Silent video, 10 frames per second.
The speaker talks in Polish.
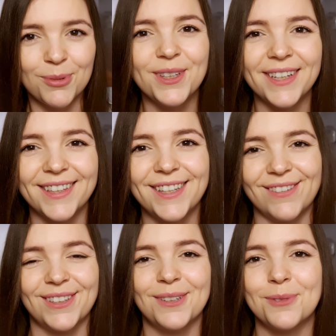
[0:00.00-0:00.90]
bo nigdy
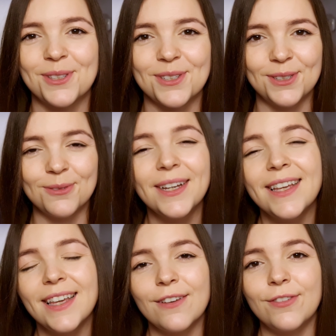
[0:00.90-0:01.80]
nie wiadomo, co się
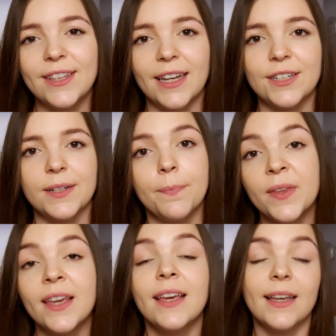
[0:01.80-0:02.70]
wydarzy.
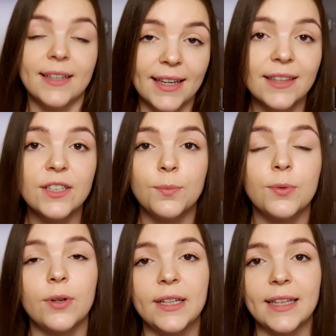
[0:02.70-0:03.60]
Kiedyś
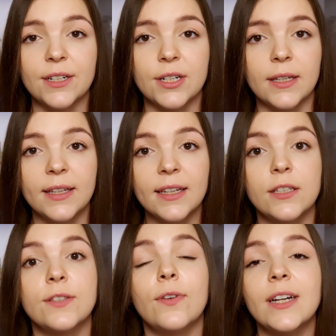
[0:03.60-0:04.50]
było inaczej.
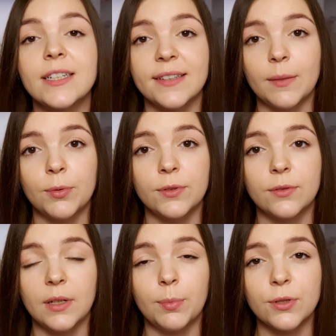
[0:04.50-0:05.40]
Kiedyś, zwłaszcza na, po
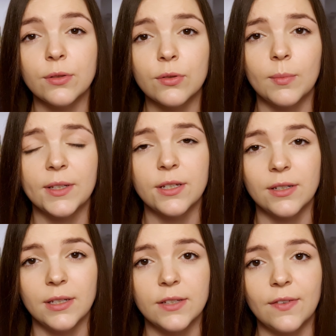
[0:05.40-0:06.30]
na początku
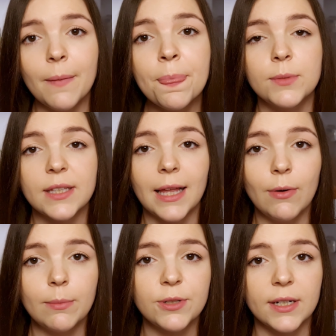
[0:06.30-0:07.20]
macierzyństwa,
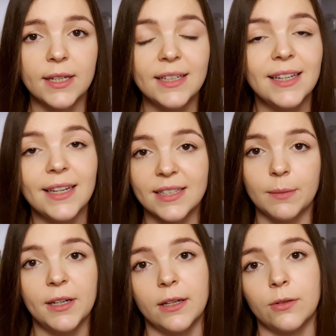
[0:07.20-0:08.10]
myślałam, że ja
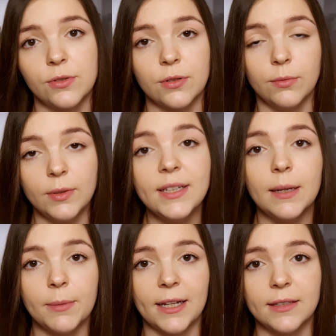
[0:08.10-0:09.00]
jestem heroską i
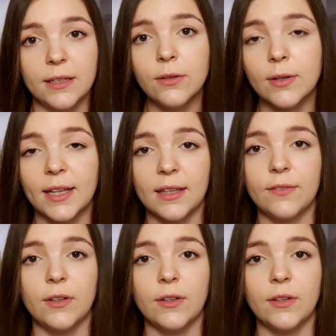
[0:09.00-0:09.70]
dam radę, i ogarnę,